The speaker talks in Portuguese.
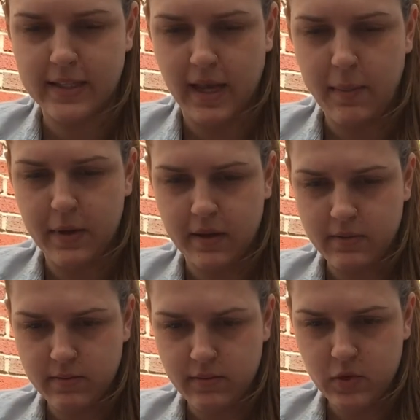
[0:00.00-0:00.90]
sabe?
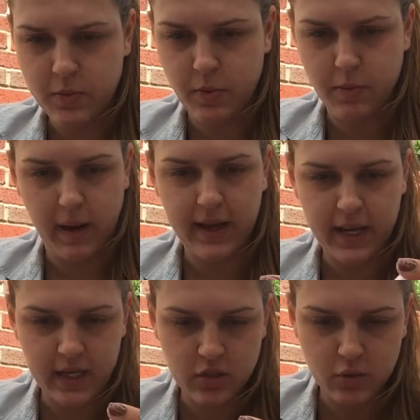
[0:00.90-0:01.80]
Tipo,
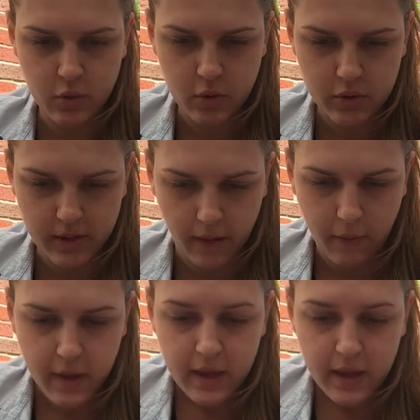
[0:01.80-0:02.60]
magrinha de tudo tal.